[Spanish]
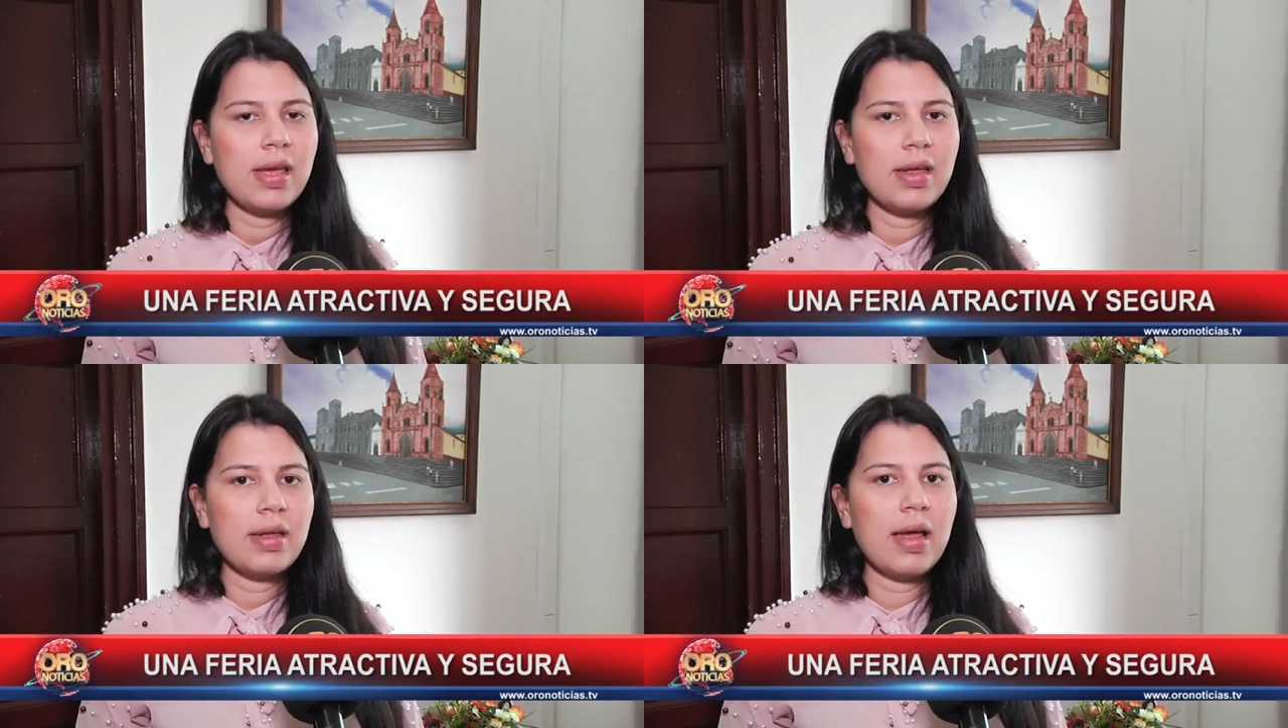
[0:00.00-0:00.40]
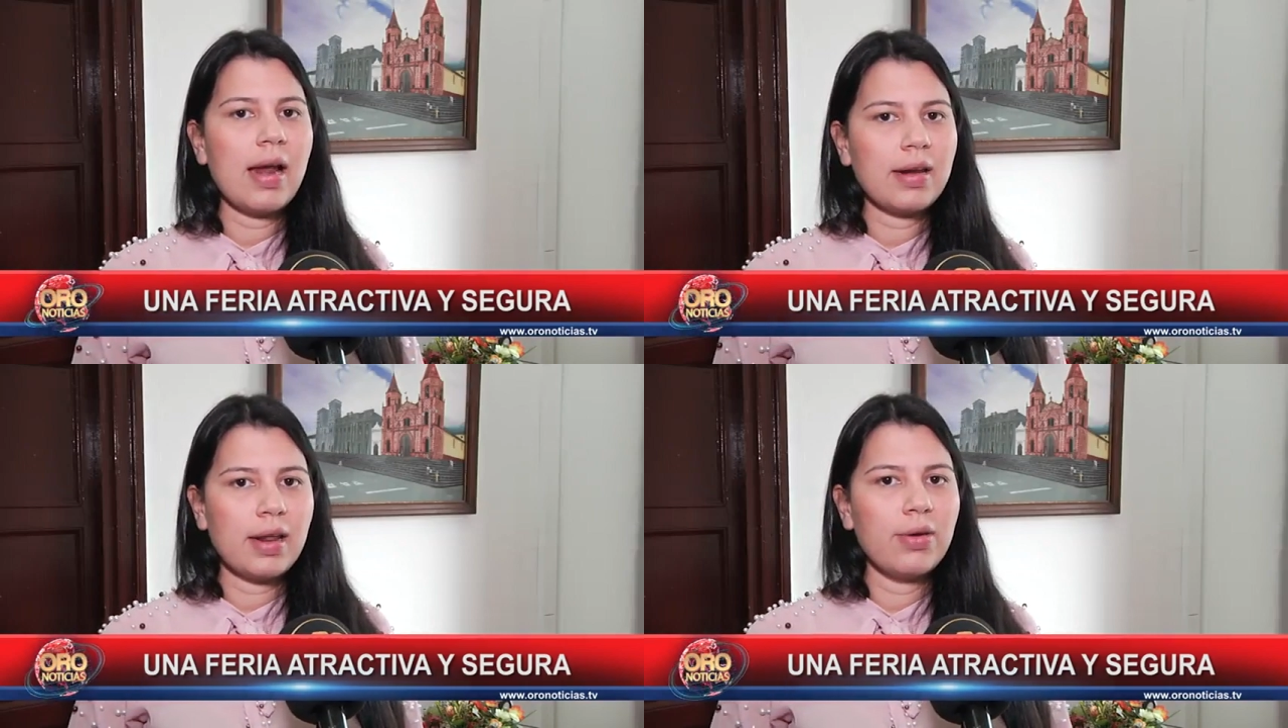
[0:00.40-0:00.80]
eh,
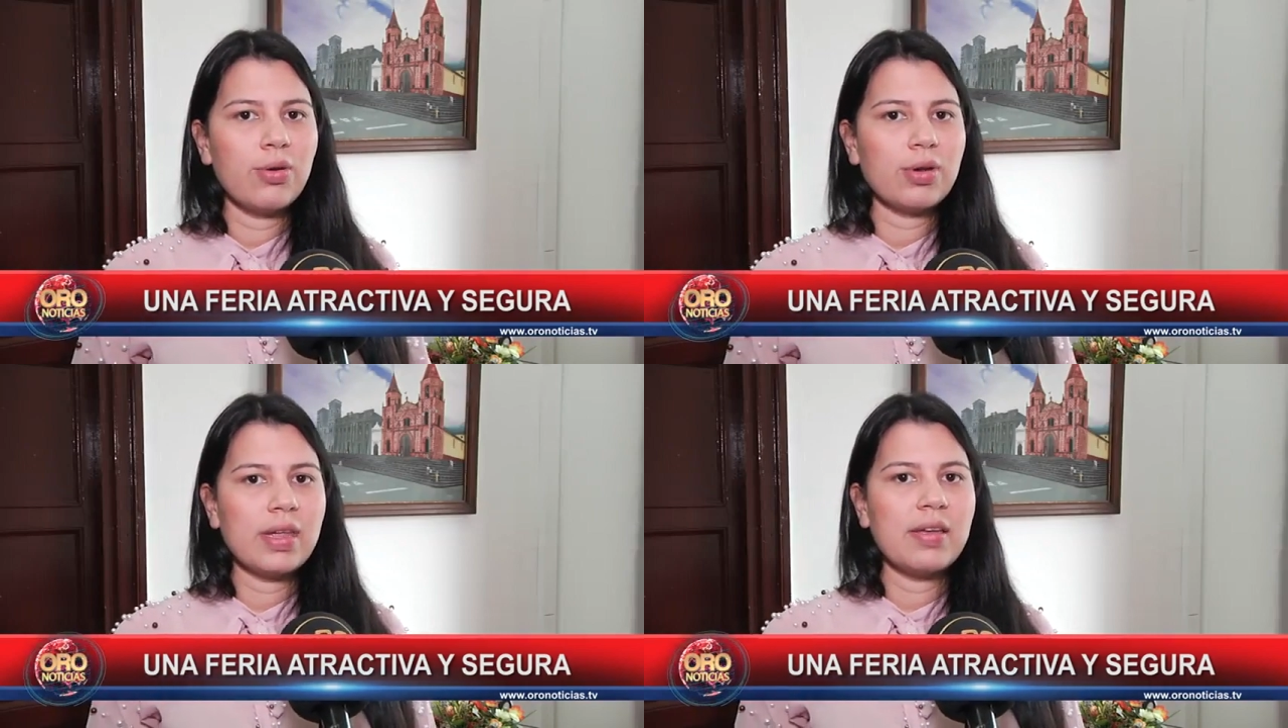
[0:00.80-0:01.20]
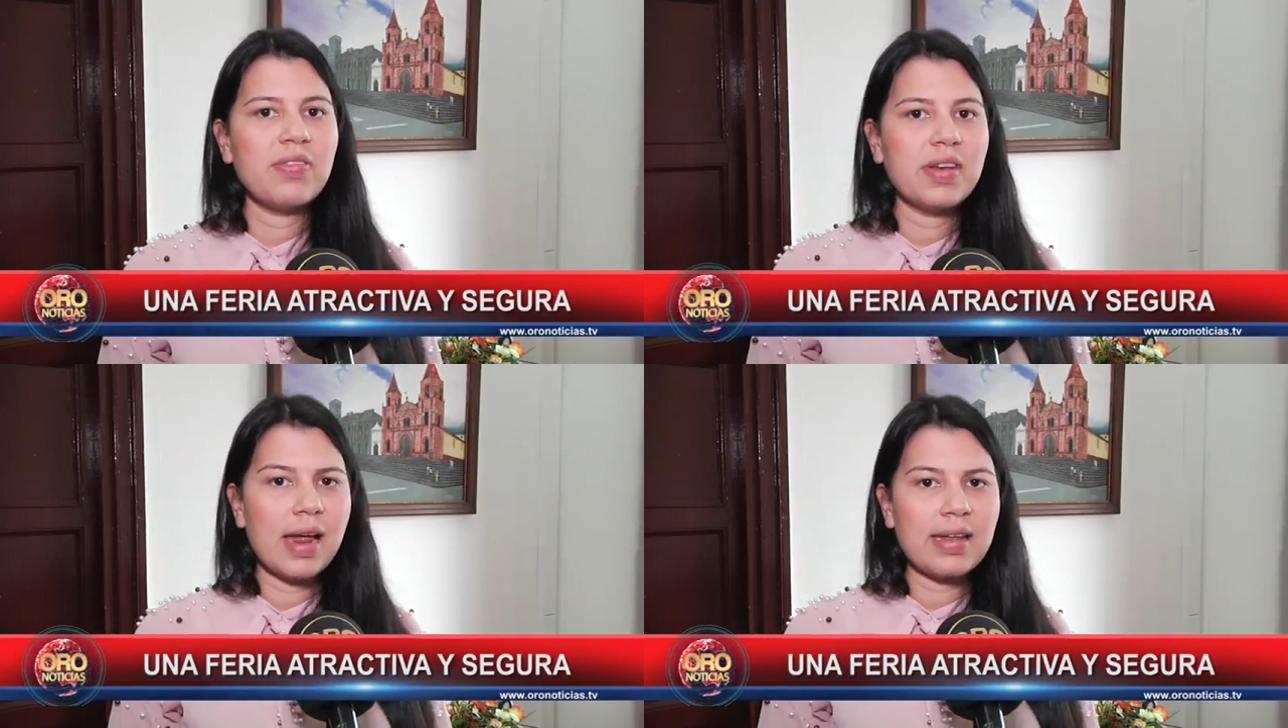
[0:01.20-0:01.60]
alrededor
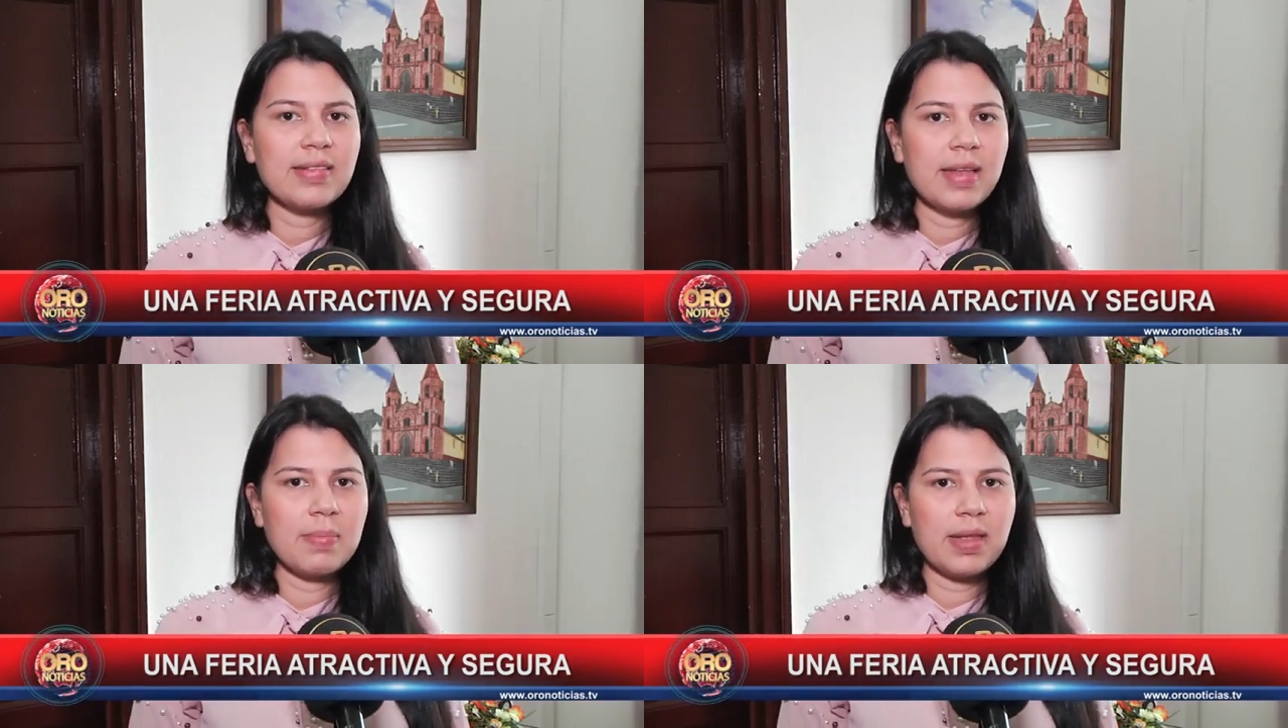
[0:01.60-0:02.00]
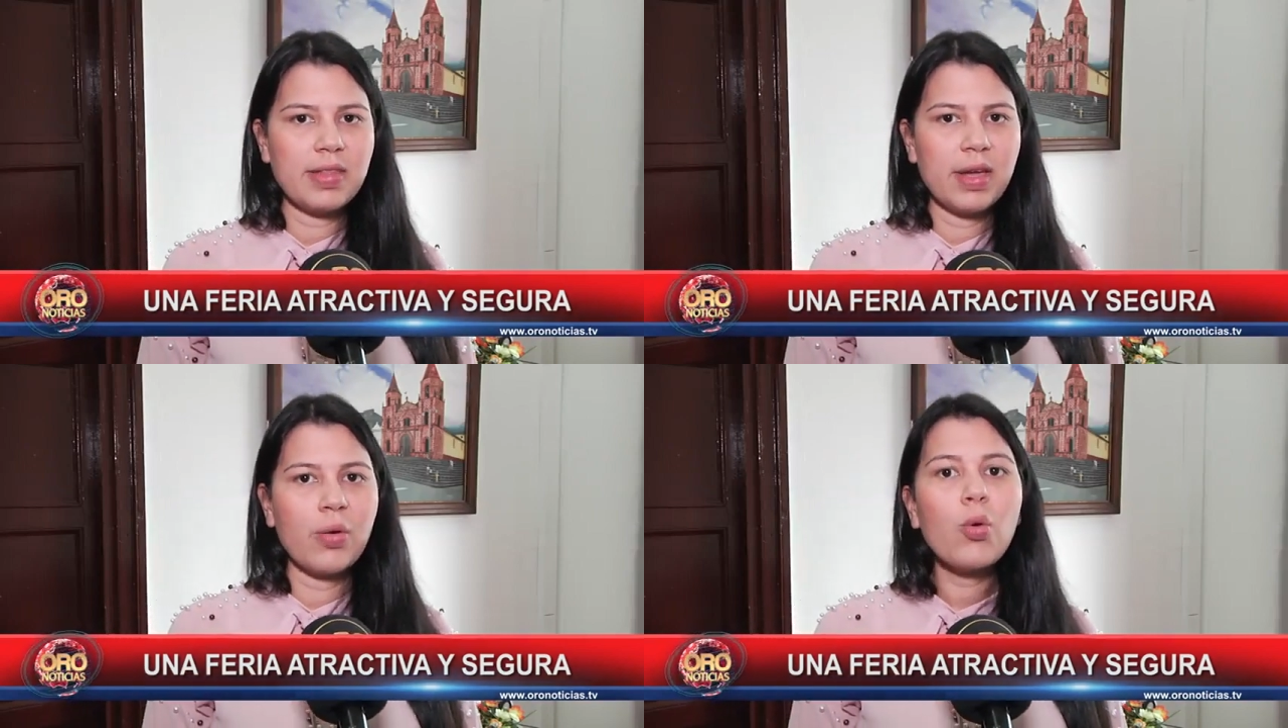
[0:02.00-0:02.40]
de finales del
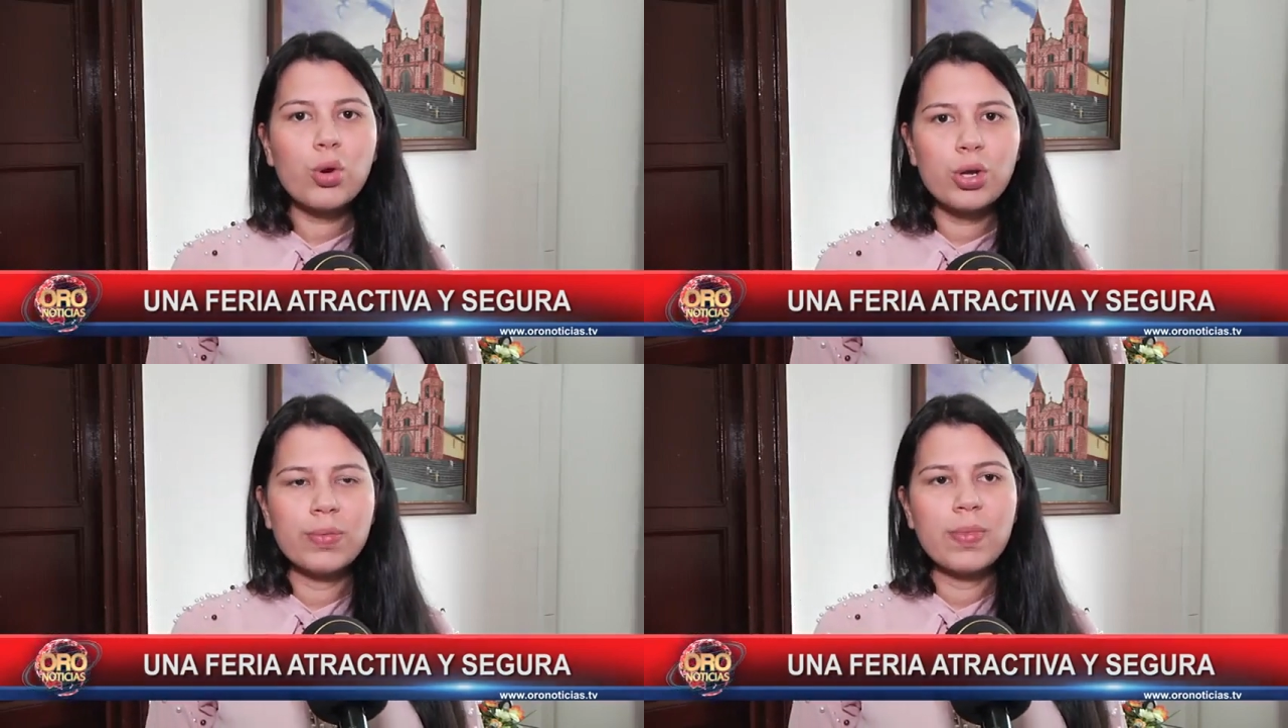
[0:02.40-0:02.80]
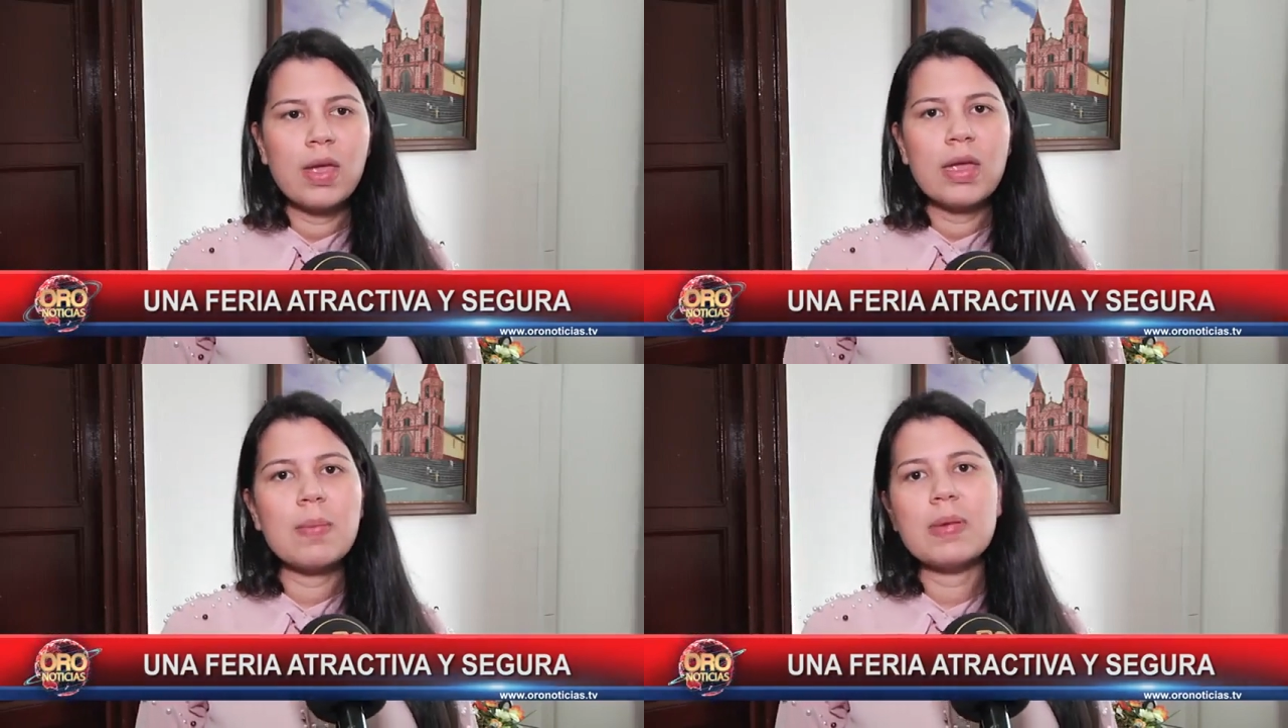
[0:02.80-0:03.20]
mes de junio
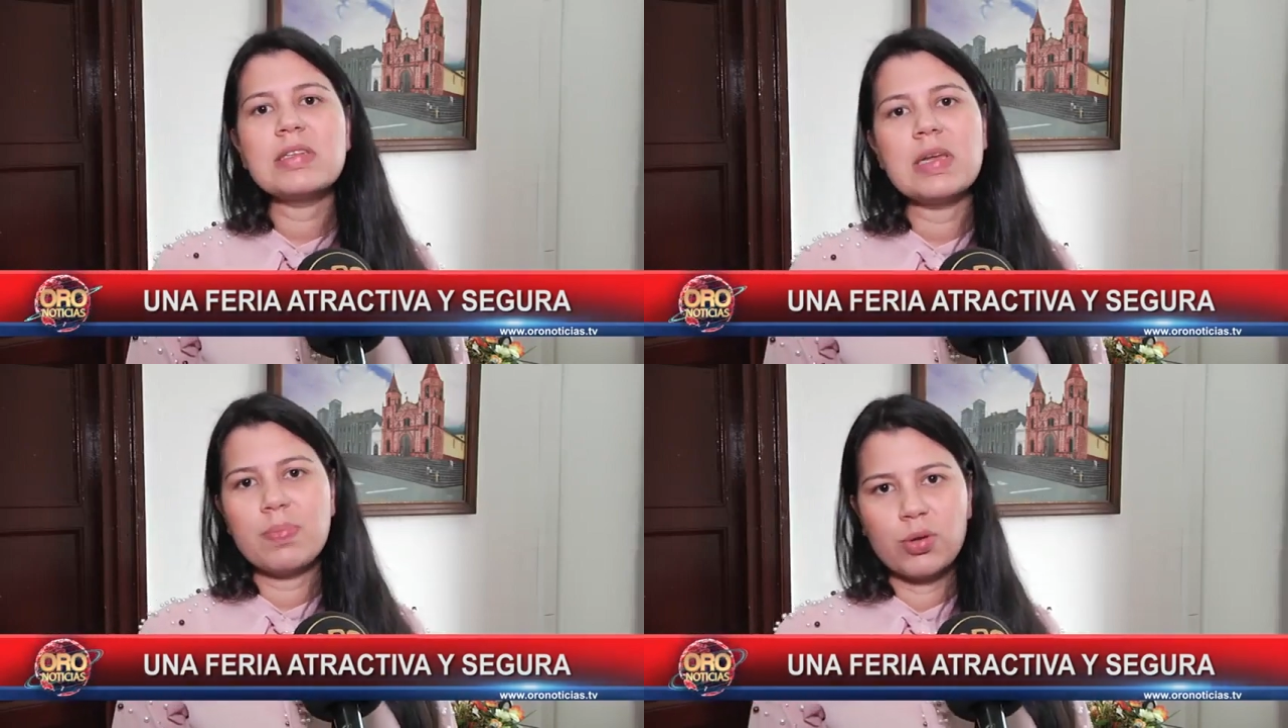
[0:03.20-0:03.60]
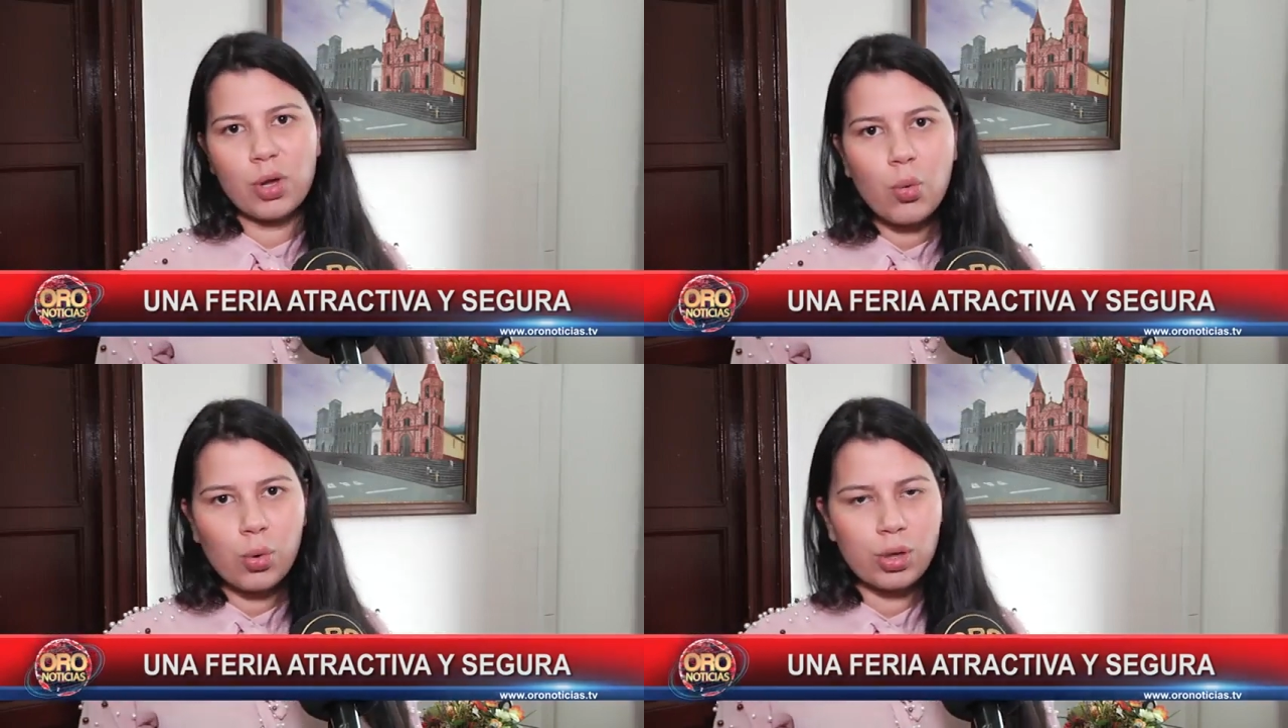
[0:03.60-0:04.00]
y
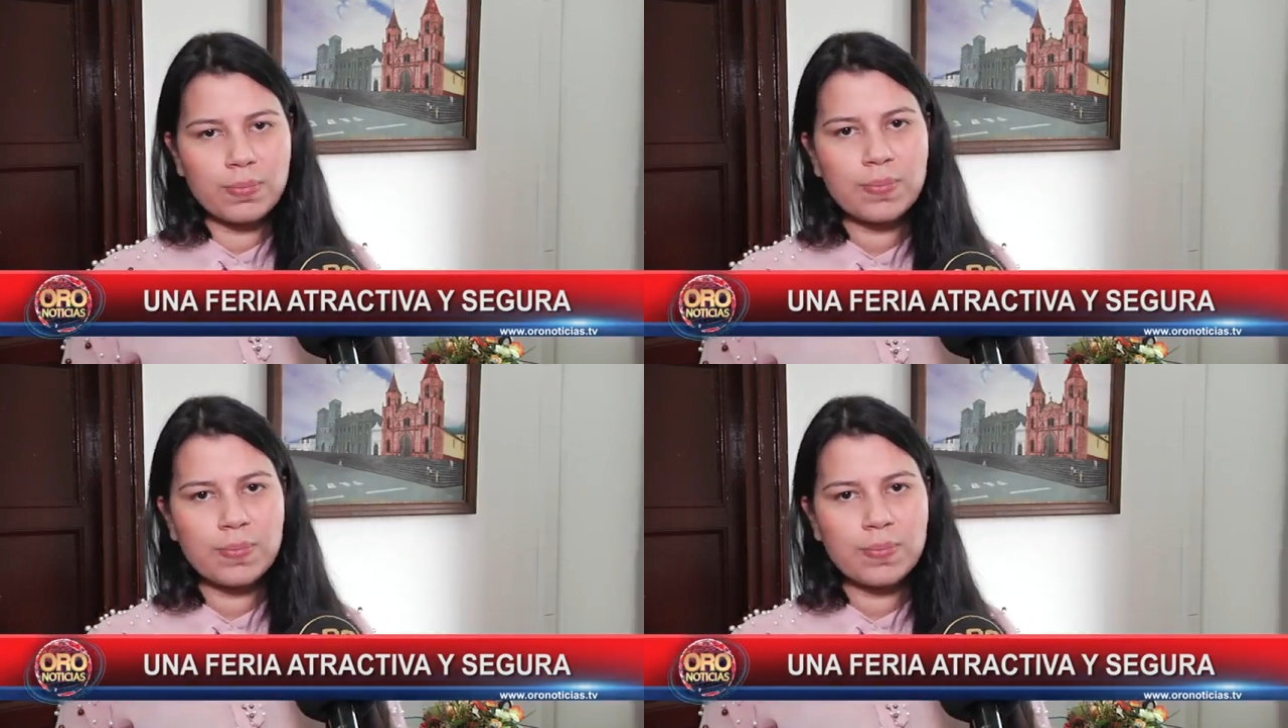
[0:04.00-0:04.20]
principios de julio.